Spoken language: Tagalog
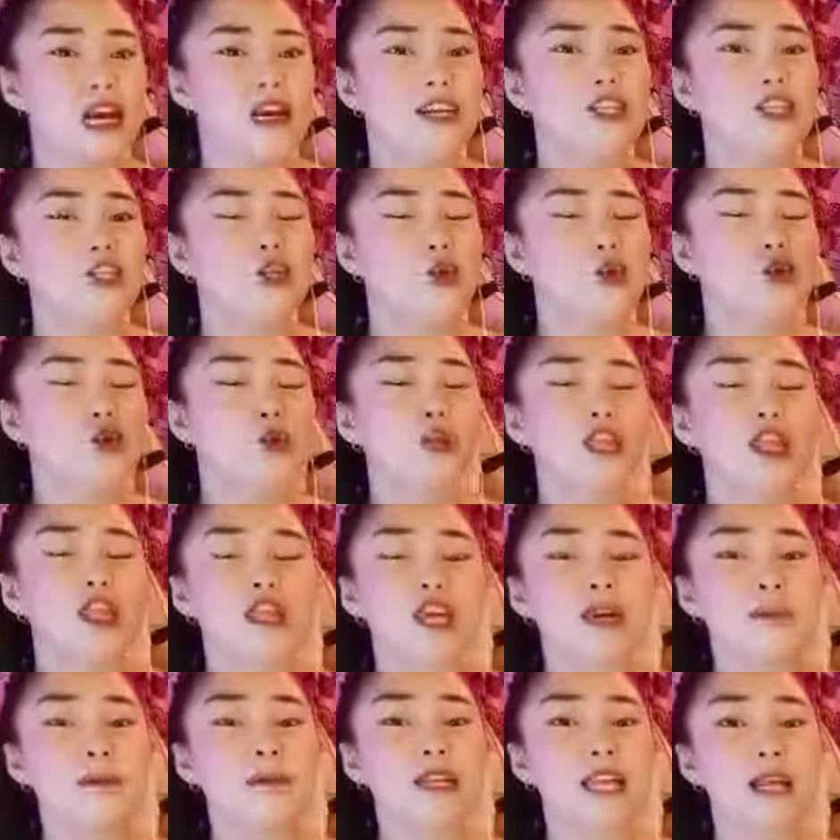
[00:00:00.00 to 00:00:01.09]
So, yung
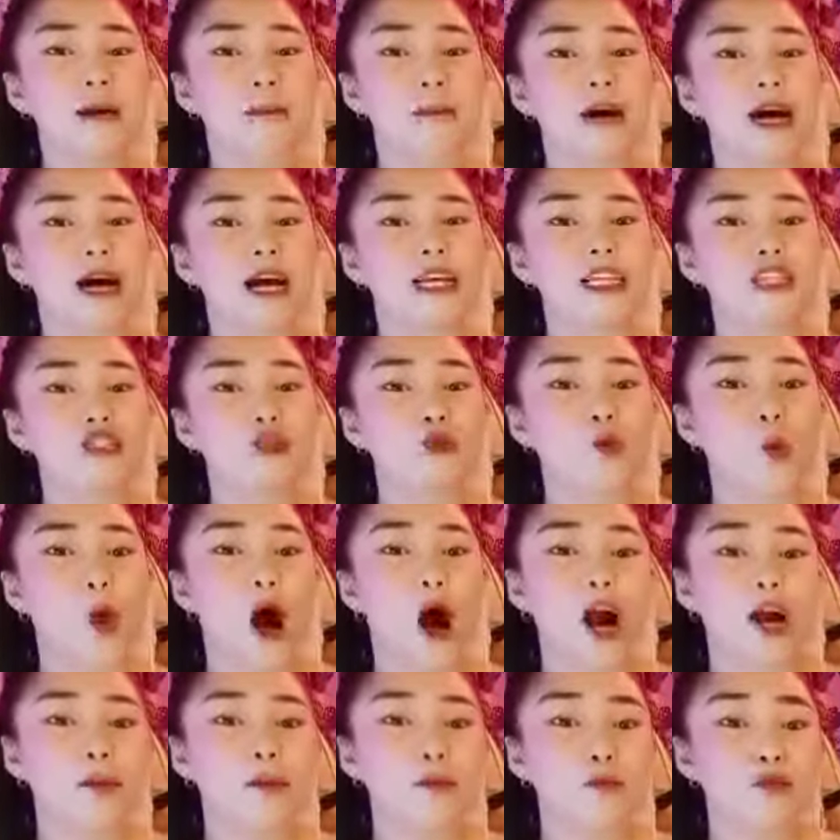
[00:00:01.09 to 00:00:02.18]
team naman at yung
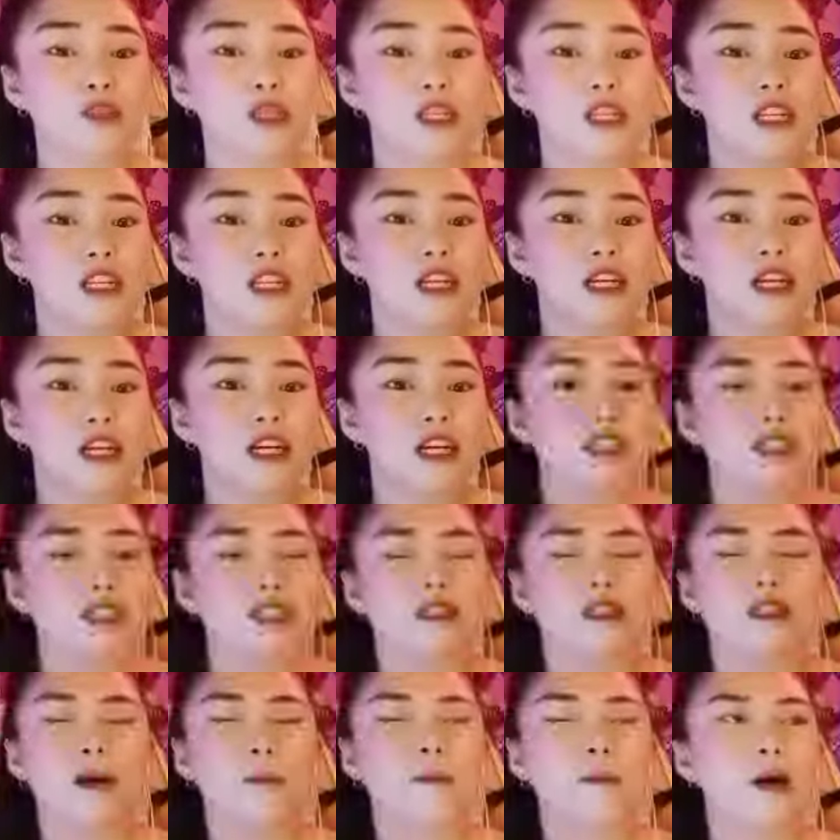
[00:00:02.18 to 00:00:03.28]
harmony nila, guys, is
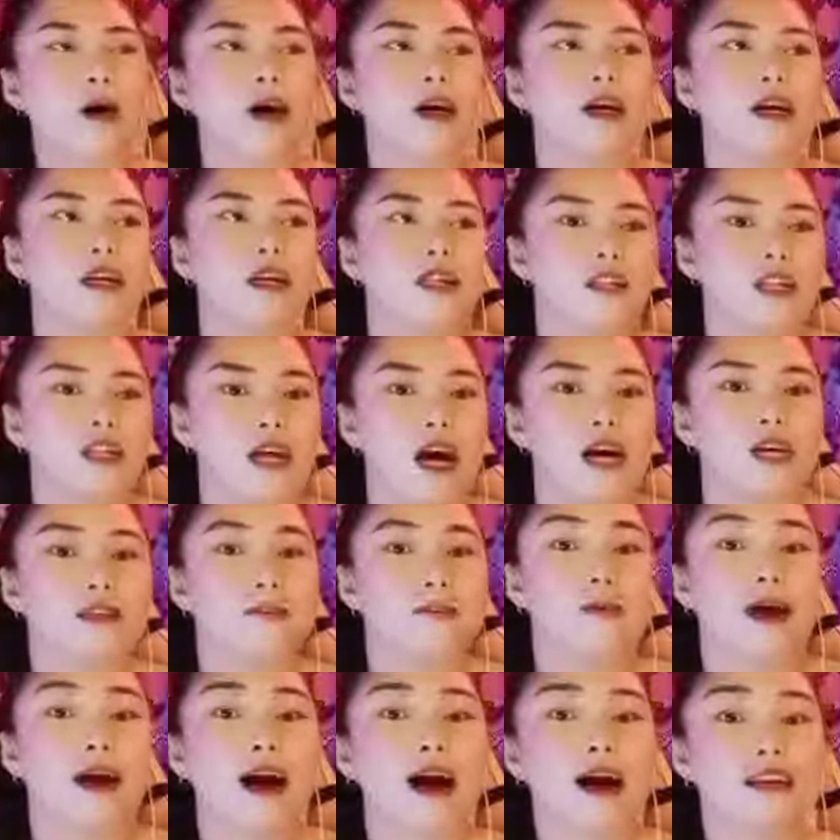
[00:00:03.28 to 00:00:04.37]
napakaganda at
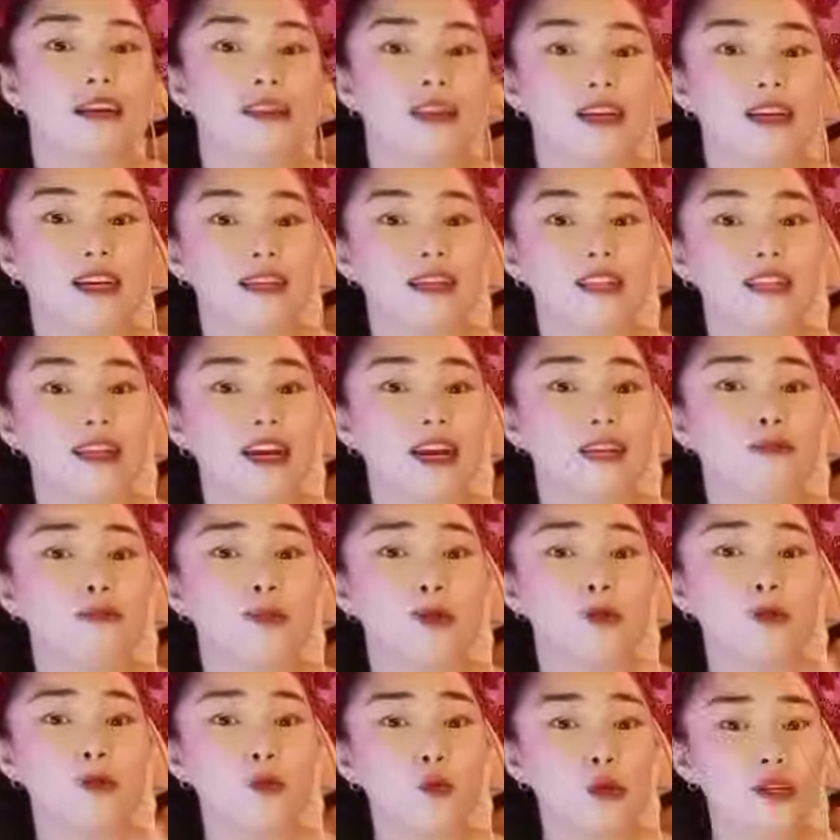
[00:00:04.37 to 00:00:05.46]
maaantig ka talaga at
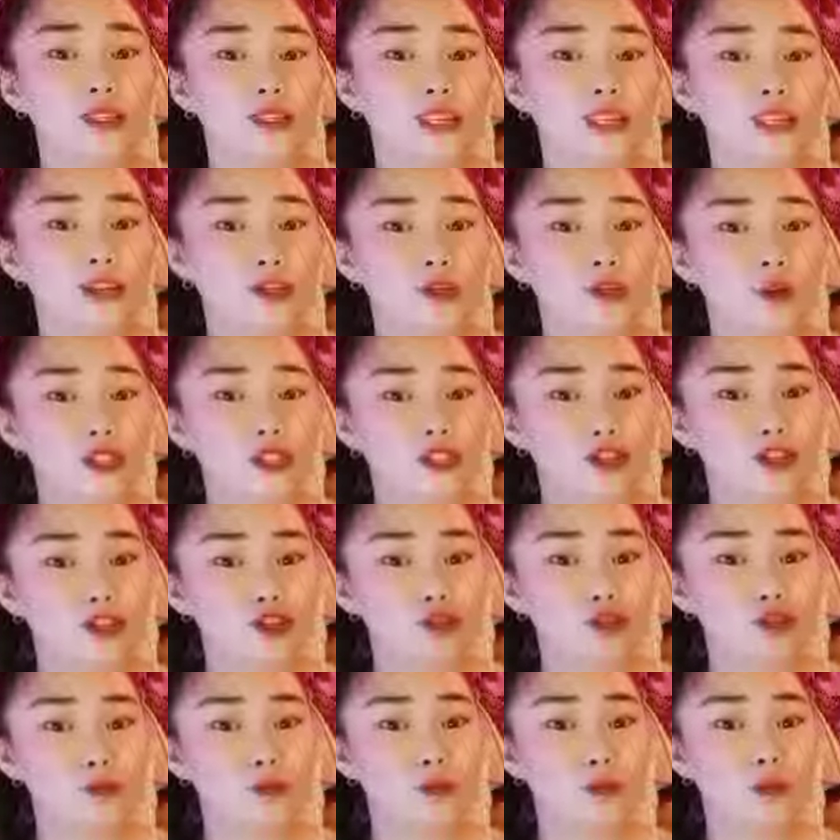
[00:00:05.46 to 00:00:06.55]
makukuha talaga yung
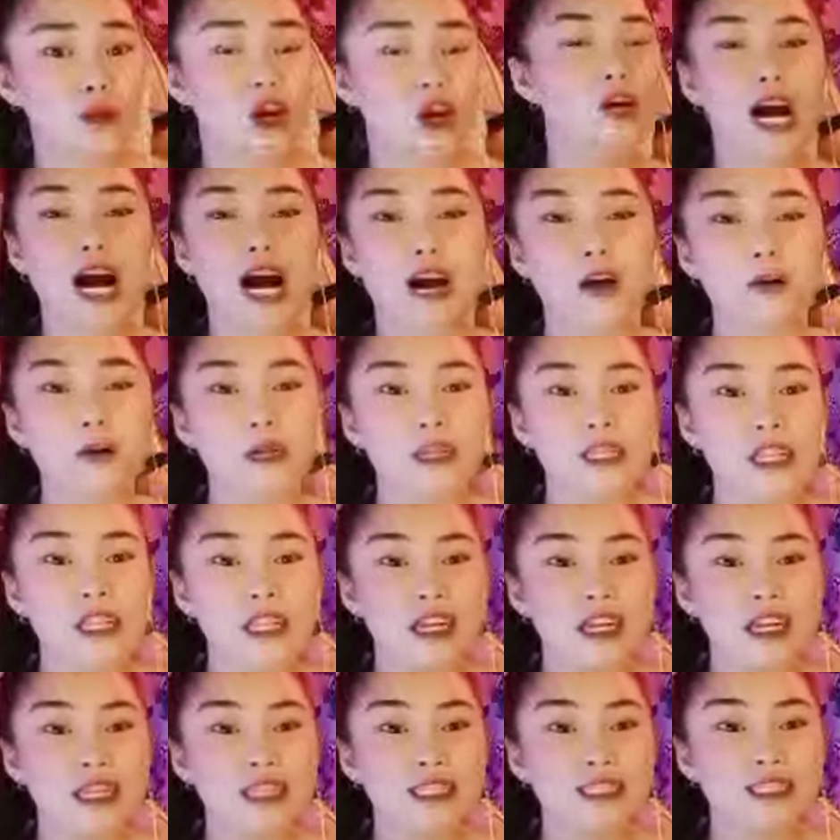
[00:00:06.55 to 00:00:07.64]
attention mo. Away nila,
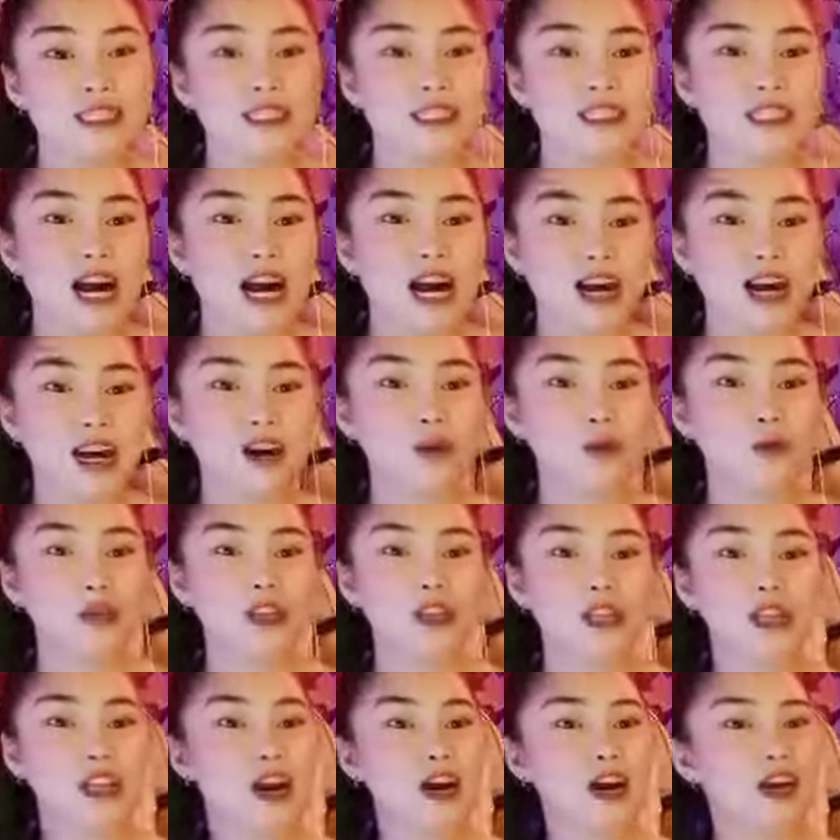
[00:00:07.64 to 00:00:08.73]
guys, is gagawin
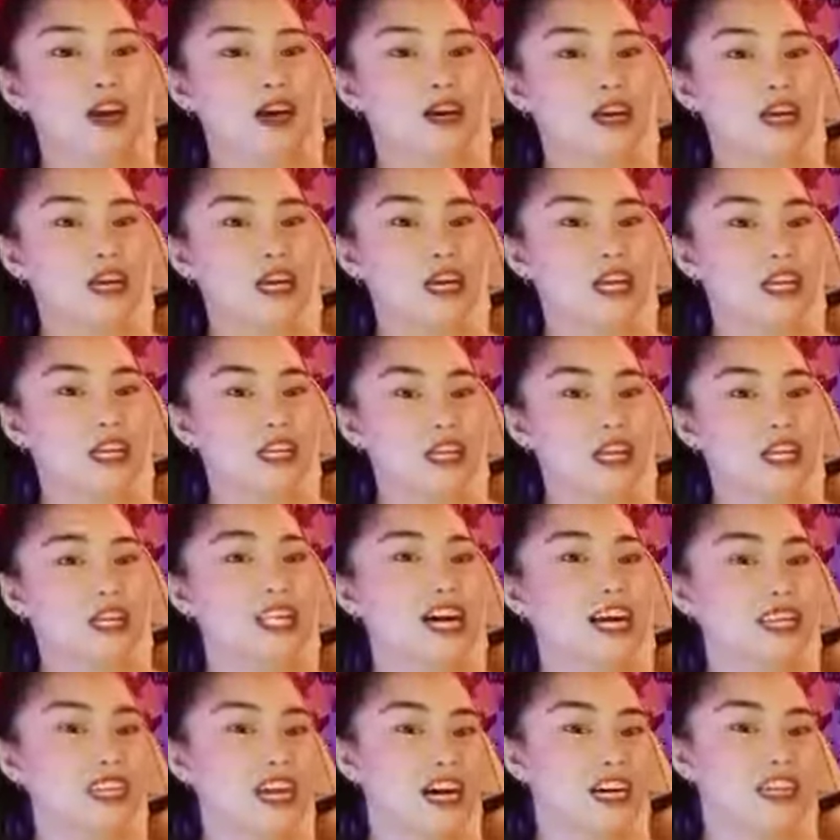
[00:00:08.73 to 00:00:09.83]
nilang, i-
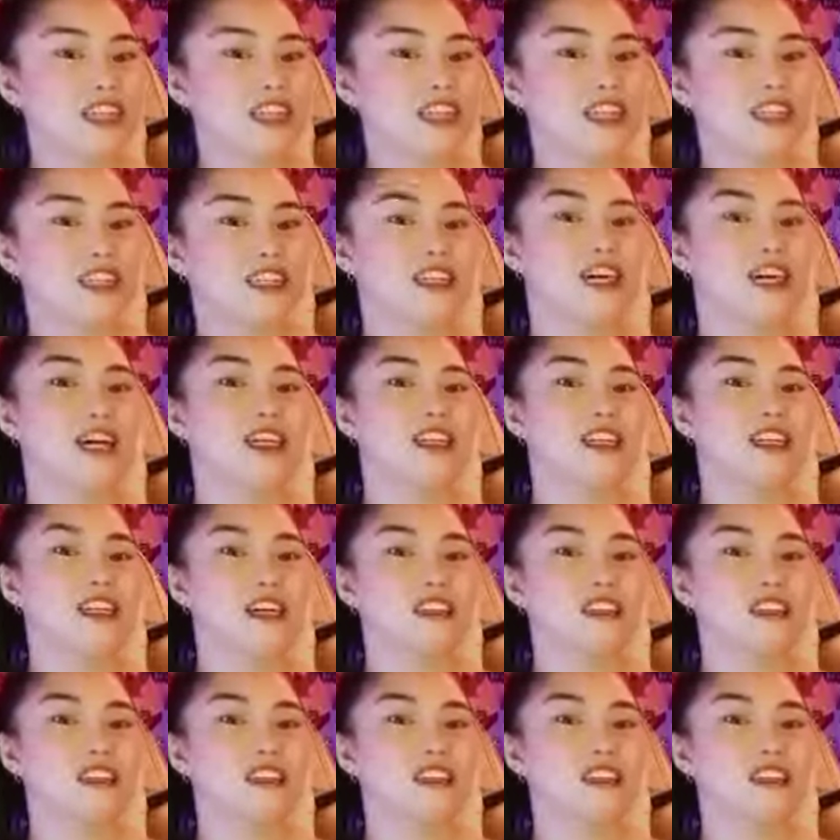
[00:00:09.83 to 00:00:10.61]
idadaan nila sa kanilang